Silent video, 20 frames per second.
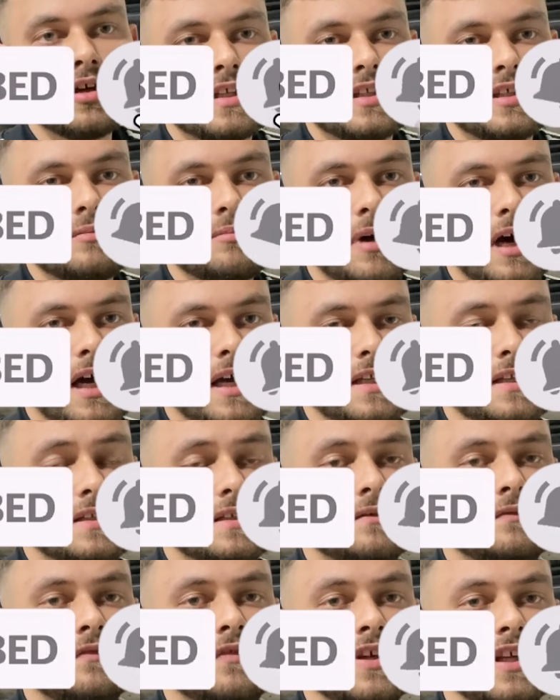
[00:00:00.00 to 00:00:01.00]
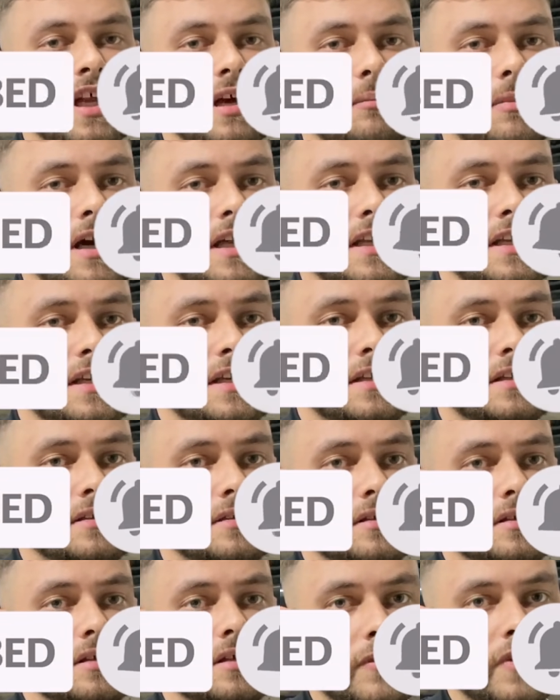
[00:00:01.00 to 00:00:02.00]
die beiden Federbeine
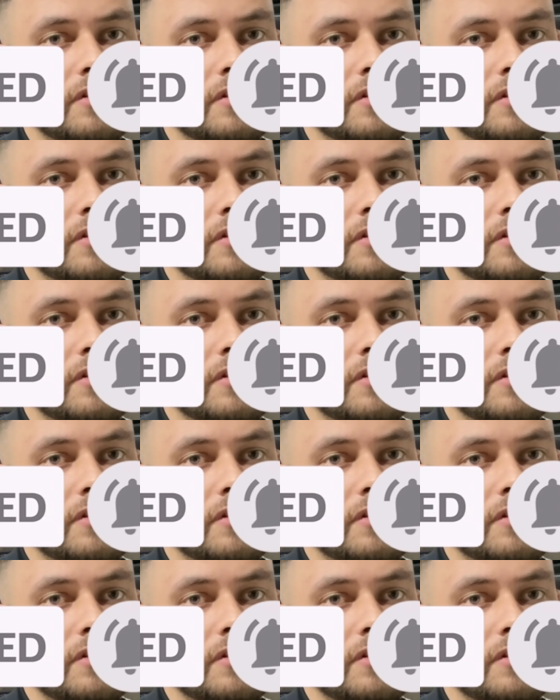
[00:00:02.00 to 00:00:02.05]
hinten.